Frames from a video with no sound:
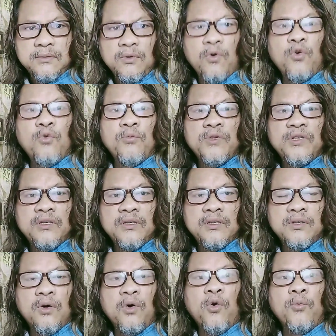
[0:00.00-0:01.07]
Umi,
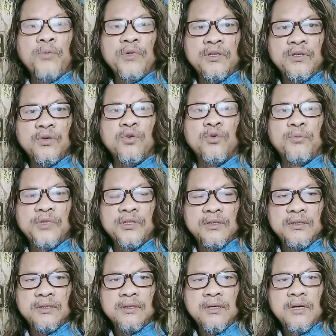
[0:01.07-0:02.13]
umi, umi.
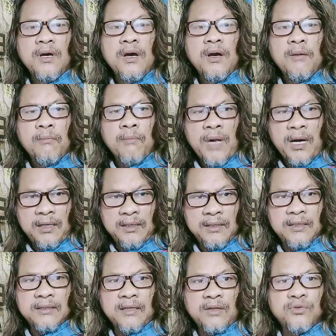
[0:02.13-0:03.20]
Mari
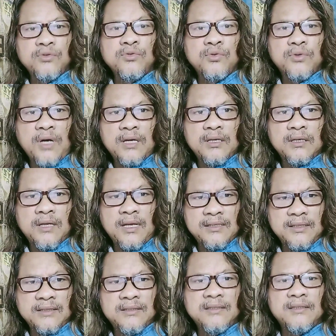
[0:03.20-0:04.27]
kita tunjukkan rasa
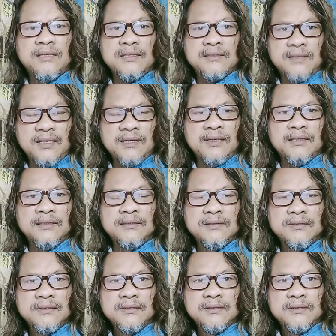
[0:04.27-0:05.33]
cinta saya
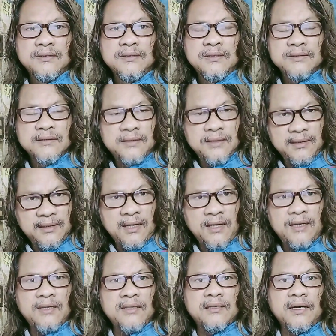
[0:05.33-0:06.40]
cinta
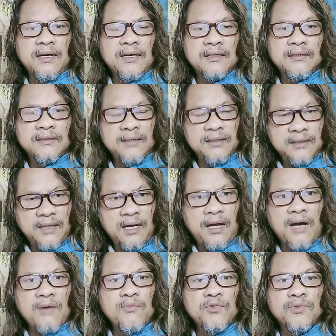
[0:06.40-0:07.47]
kita, cinta
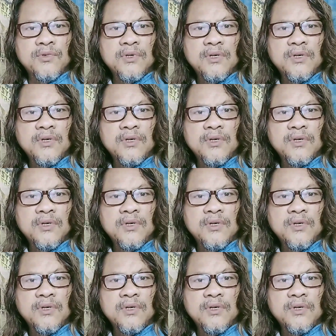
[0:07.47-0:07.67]
kamu,